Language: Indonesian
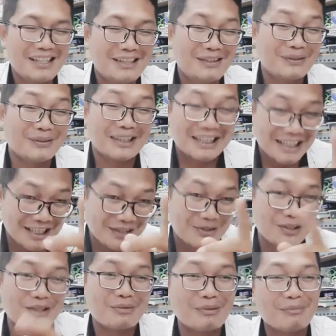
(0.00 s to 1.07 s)
Tuhan
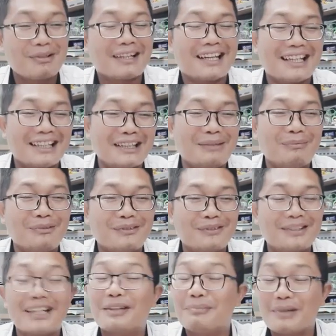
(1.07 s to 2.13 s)
Yesus
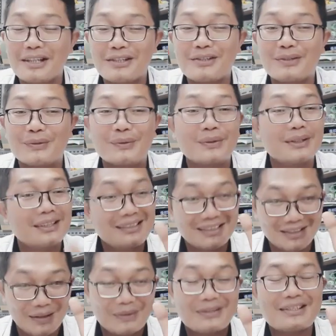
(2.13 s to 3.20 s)
memberkatimu. God bless you
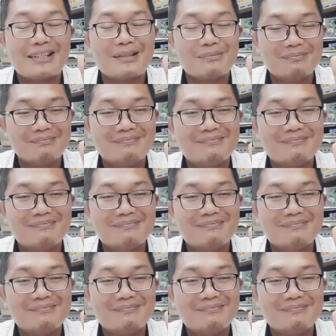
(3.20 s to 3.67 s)
non-stop.